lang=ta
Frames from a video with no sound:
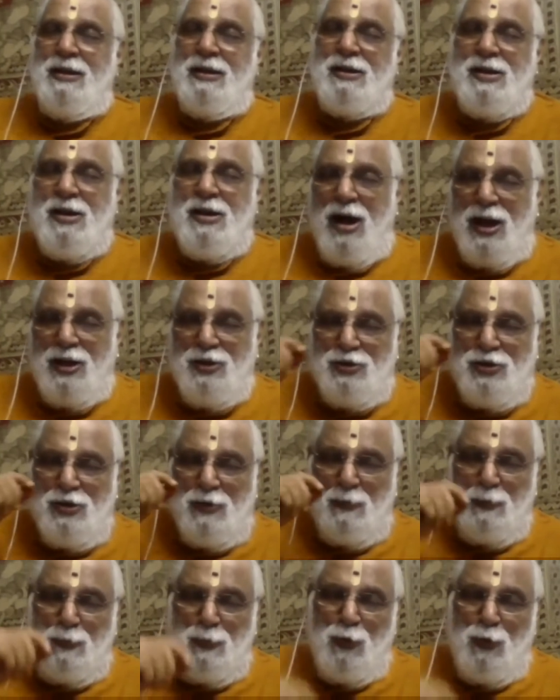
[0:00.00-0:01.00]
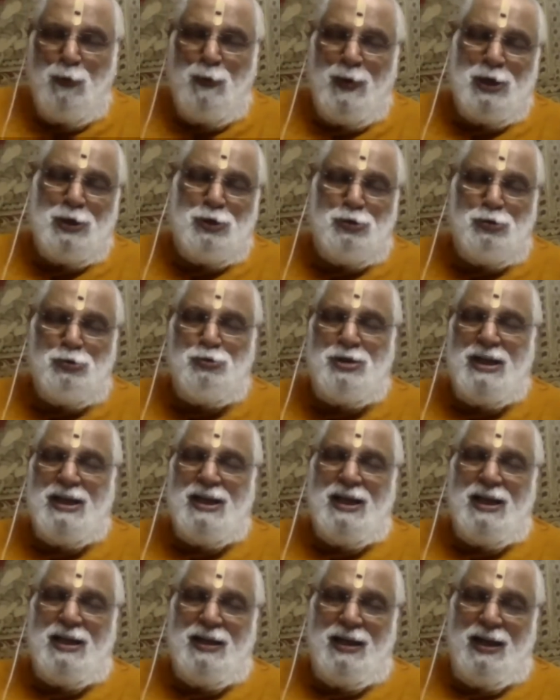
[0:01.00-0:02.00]
காஞ்சி பூவை சூடிய
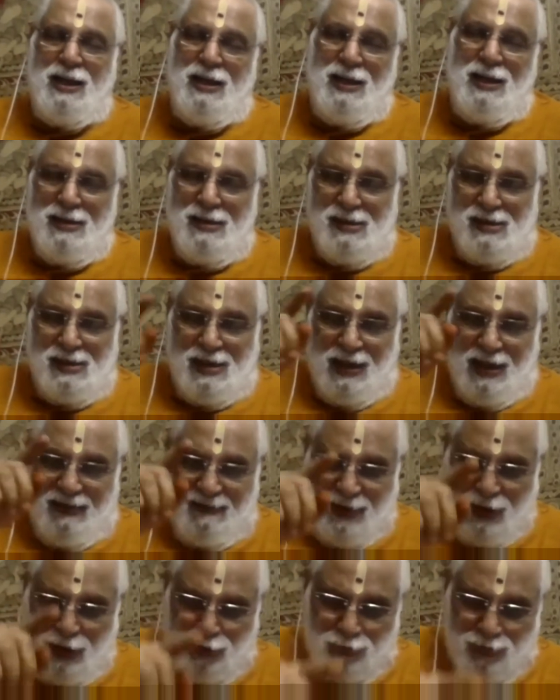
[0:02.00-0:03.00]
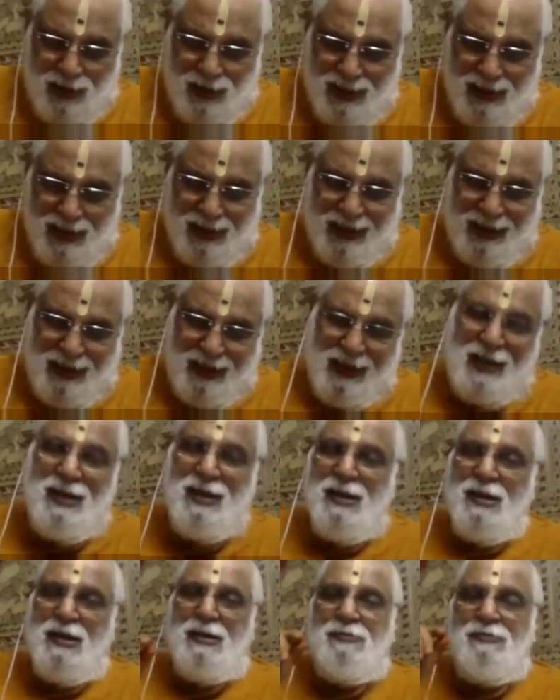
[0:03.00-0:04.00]
நிலையில் ஏற்கனவே சொல்லி இருக்க
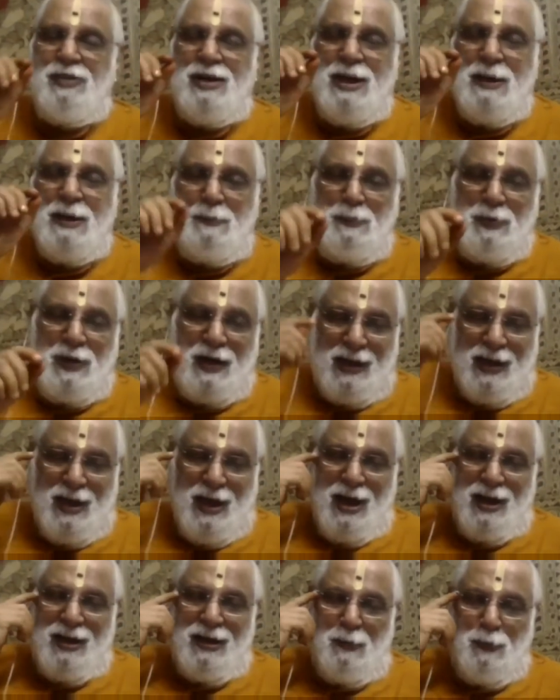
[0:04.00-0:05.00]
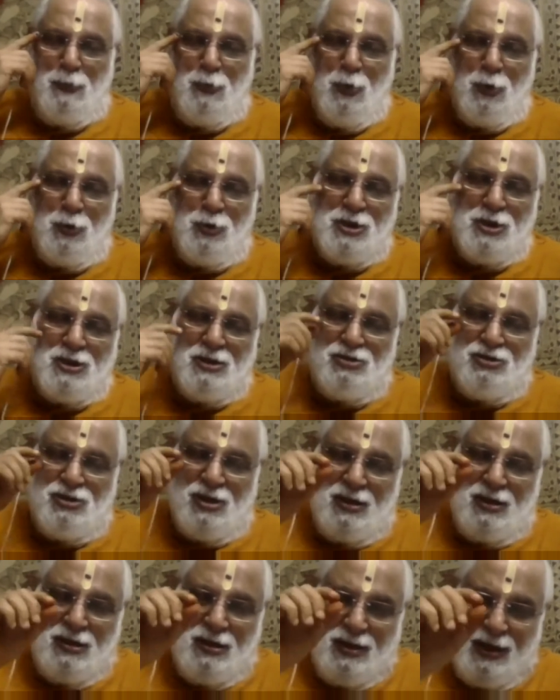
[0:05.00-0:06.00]
வெளிப்படையான போருக்கு
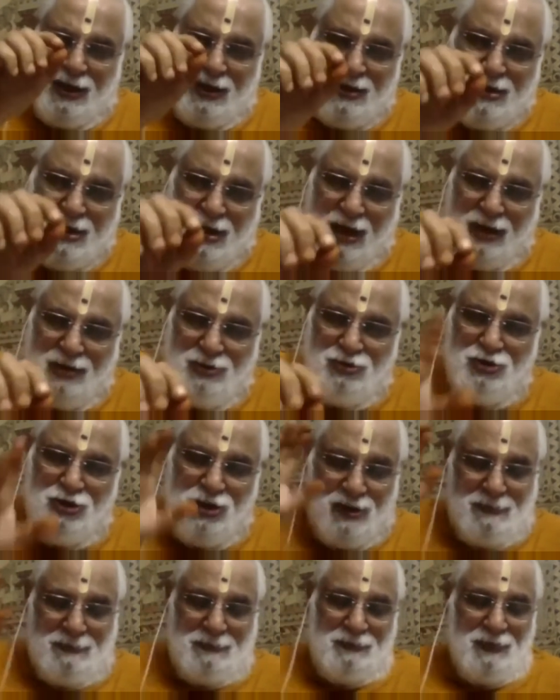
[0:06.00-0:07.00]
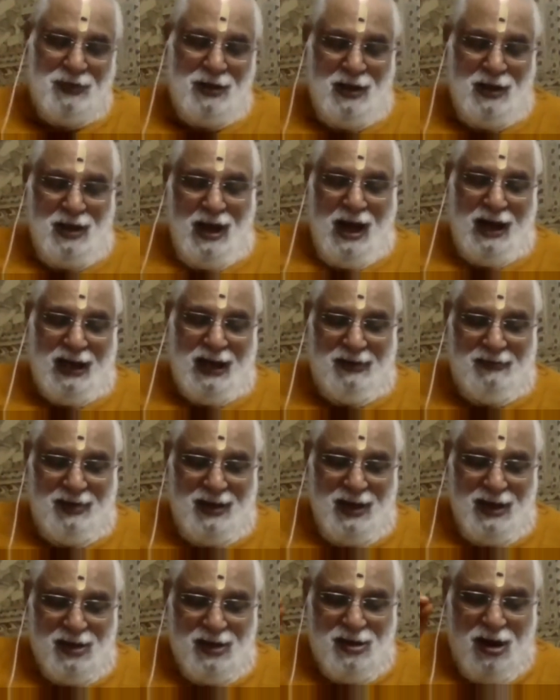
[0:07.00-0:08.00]
செல்லுதல் காஞ்சி ஆகவே
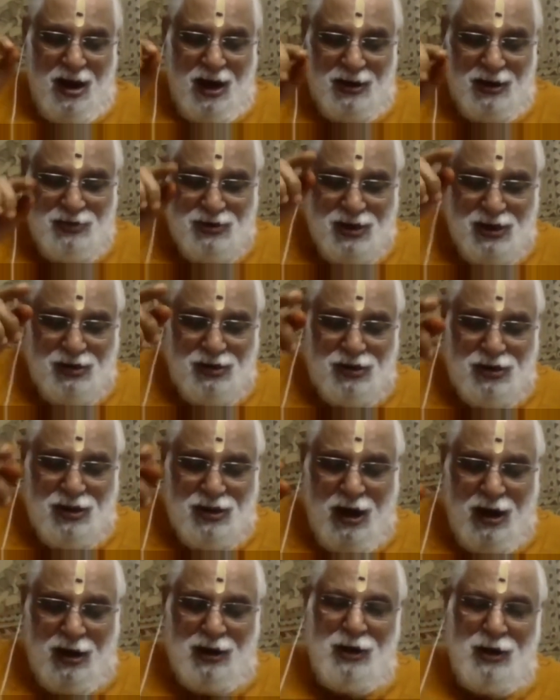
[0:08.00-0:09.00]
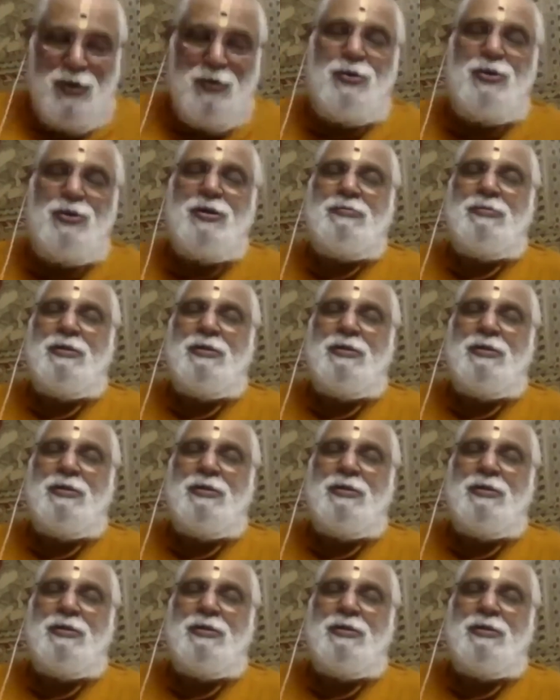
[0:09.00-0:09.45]
காஞ்சி தானையோடு